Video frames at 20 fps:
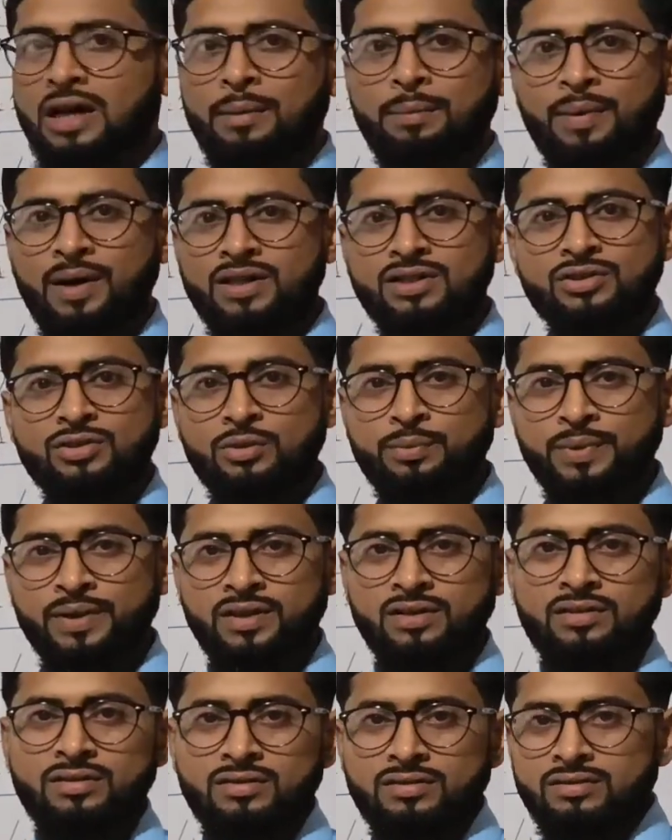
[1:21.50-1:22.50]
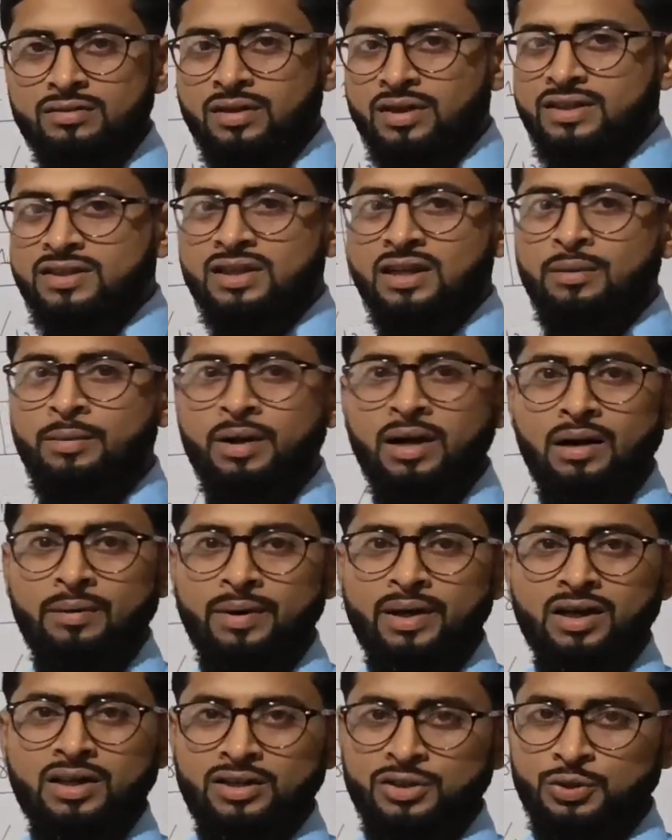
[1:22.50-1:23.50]
चार पांच टॉपिक रीजनिंग में
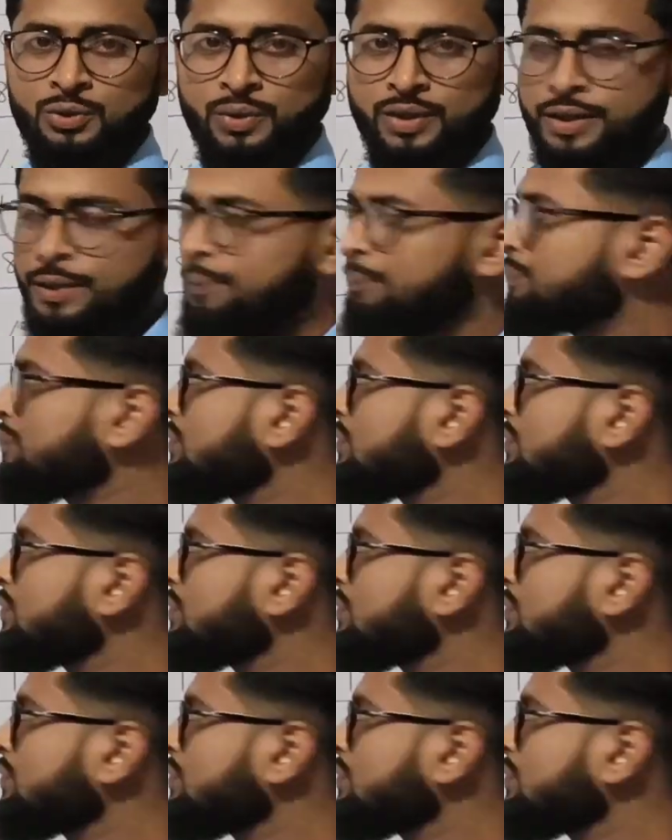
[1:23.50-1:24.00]
कवर कर चुके